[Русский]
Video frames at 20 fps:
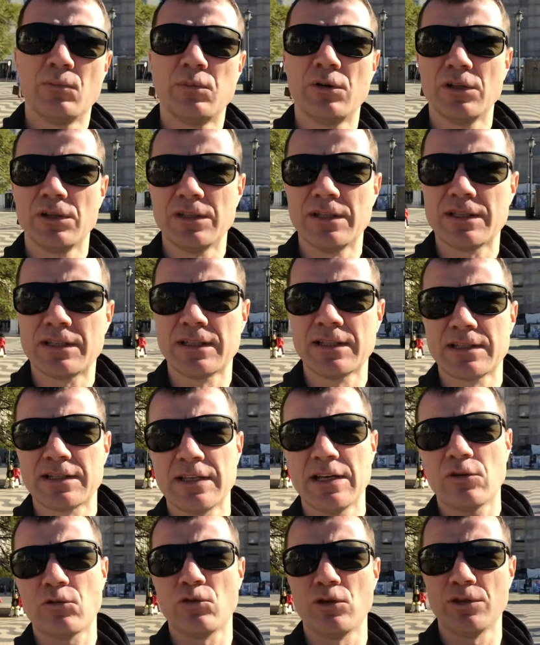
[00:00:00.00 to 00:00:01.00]
был издан
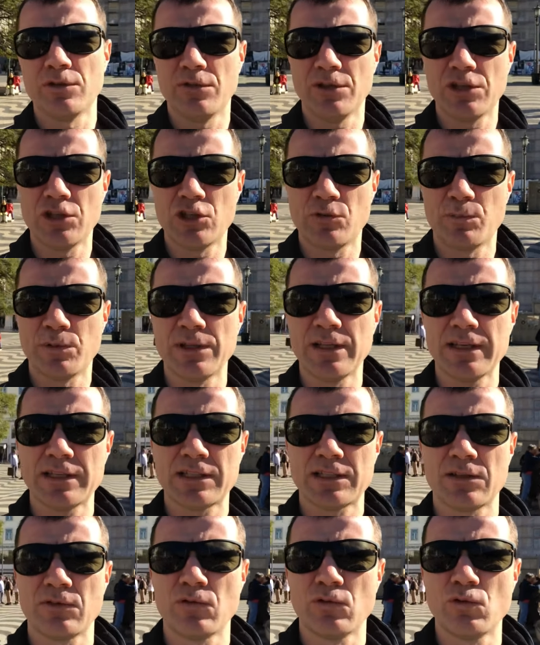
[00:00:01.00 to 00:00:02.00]
закон
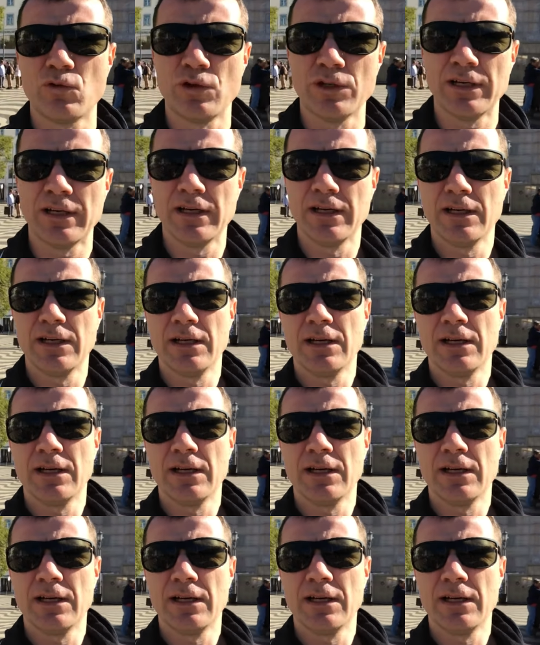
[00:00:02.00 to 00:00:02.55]
2015 года